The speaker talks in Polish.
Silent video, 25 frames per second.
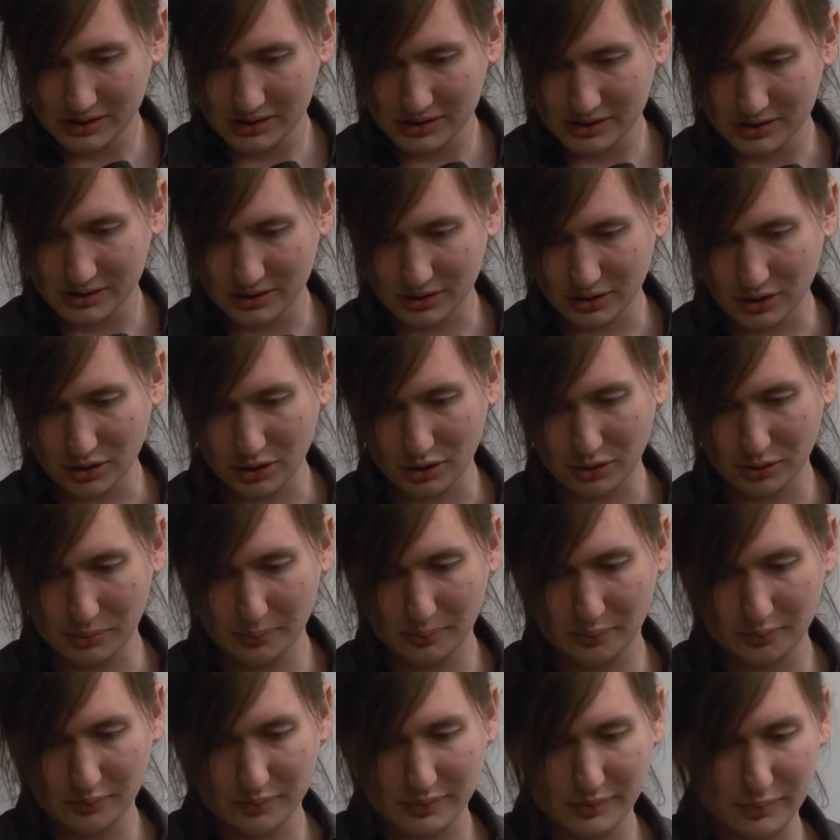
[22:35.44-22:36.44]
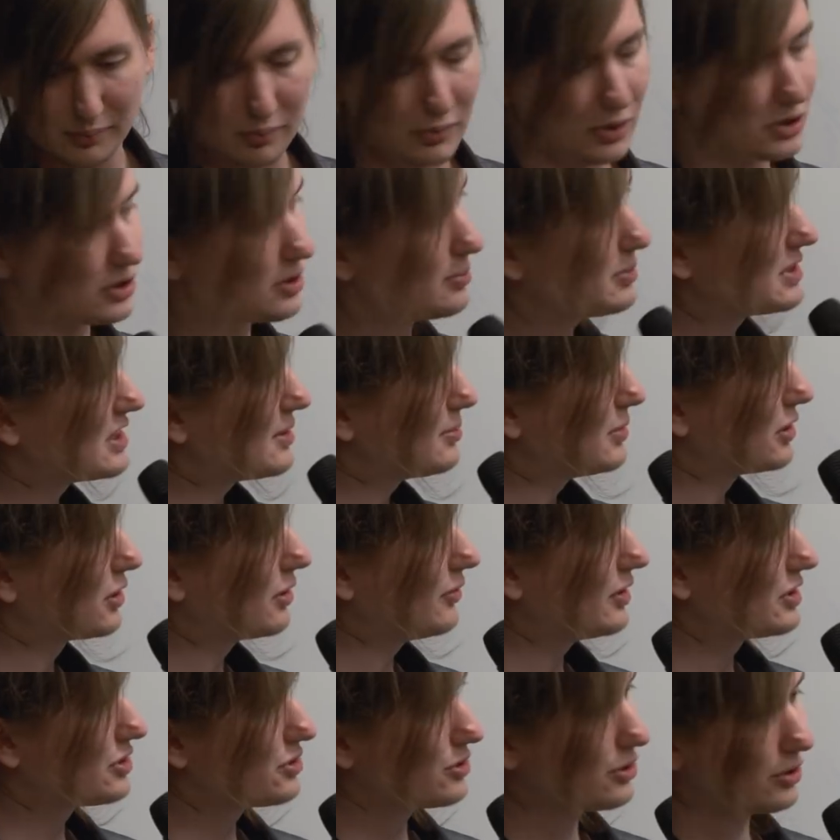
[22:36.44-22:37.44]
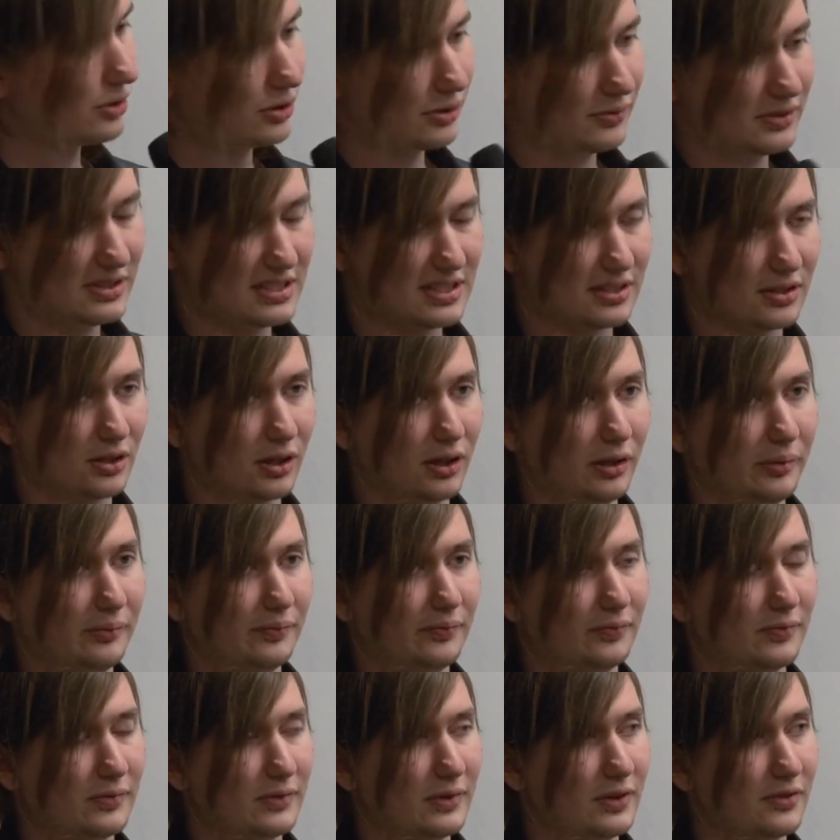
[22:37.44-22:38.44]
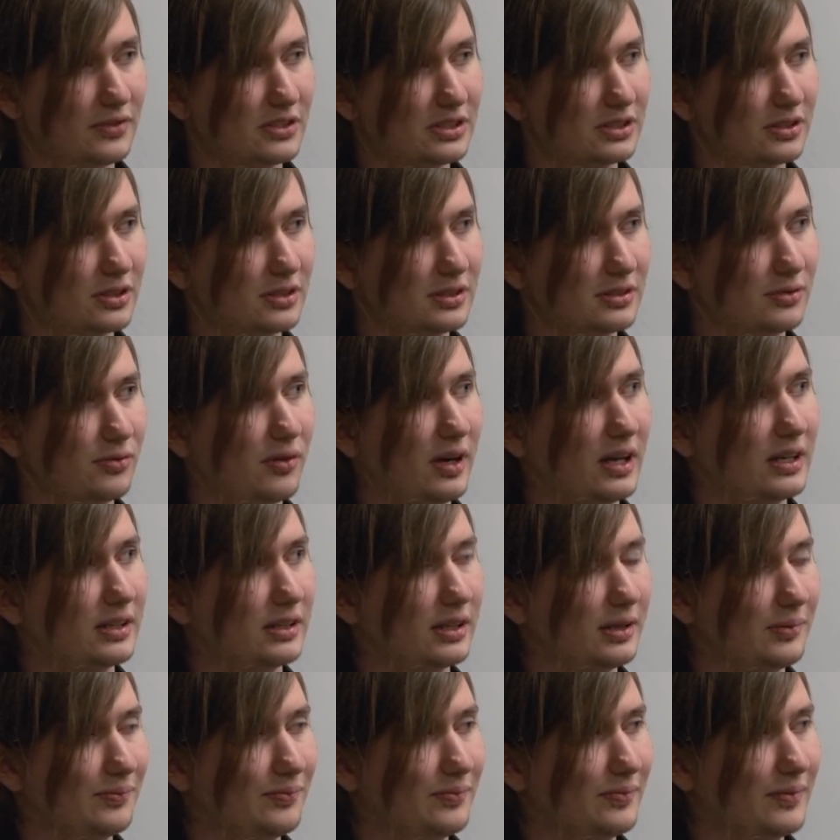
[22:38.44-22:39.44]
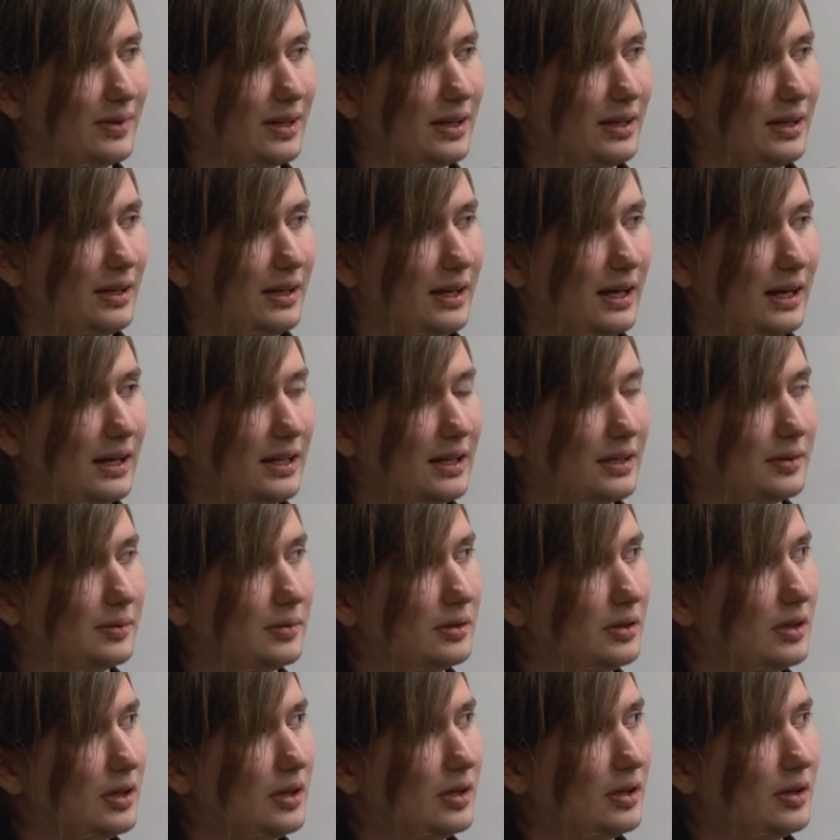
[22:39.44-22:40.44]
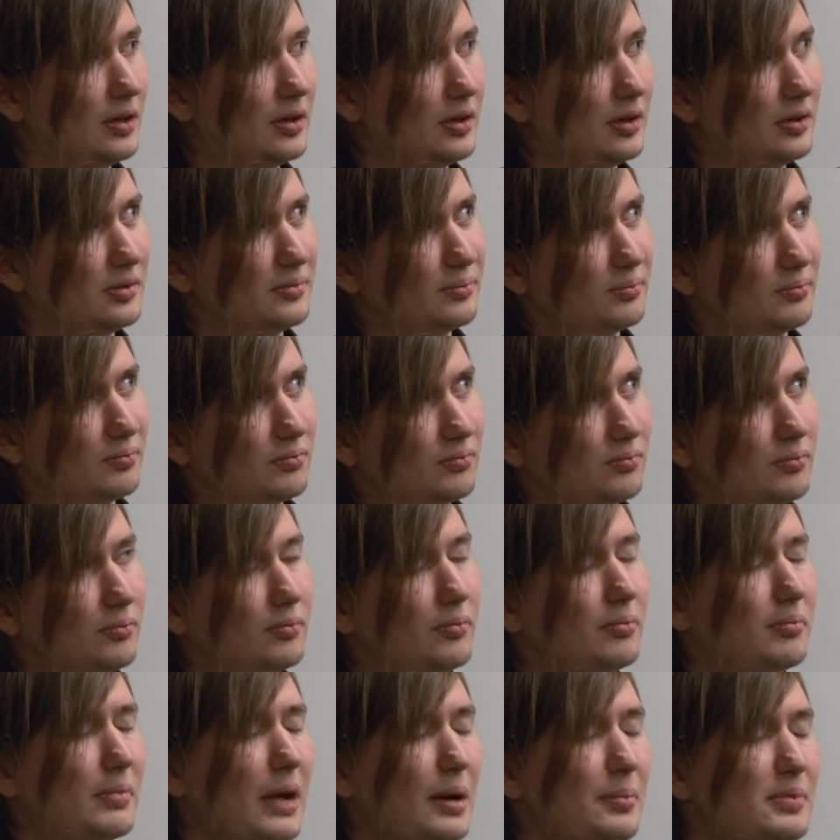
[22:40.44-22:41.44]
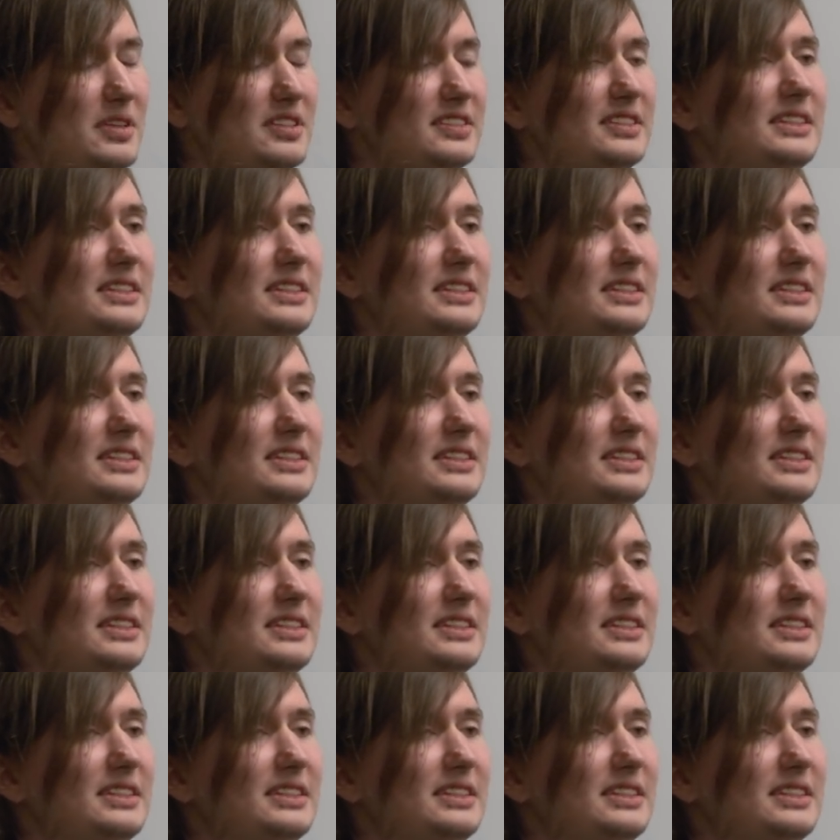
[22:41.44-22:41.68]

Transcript: Skoro możemy zablokować środowisko, wszystko jest fajnie, ale mamy